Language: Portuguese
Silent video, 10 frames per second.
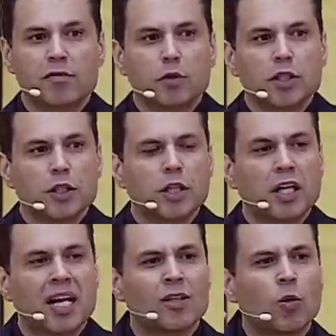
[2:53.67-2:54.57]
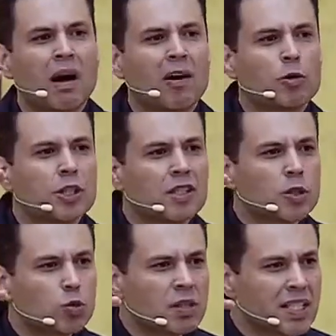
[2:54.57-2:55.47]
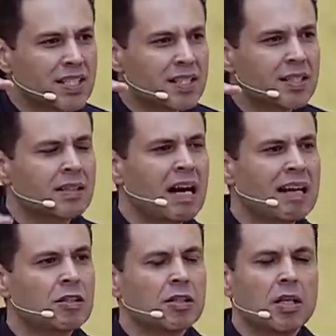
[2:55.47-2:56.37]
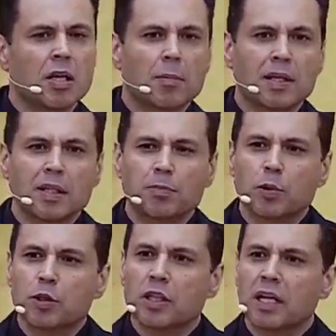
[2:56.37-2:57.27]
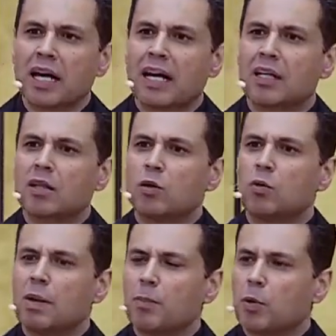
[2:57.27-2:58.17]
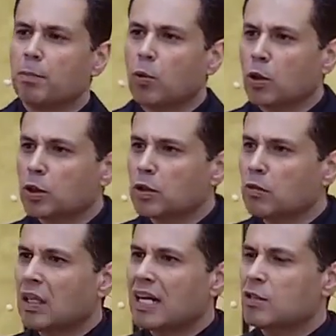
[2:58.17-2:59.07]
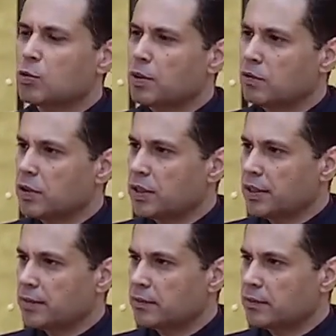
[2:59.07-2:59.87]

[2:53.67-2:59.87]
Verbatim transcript: você chegar no auge da sua necessidade para depois chegar com uma proposta, um laço para você.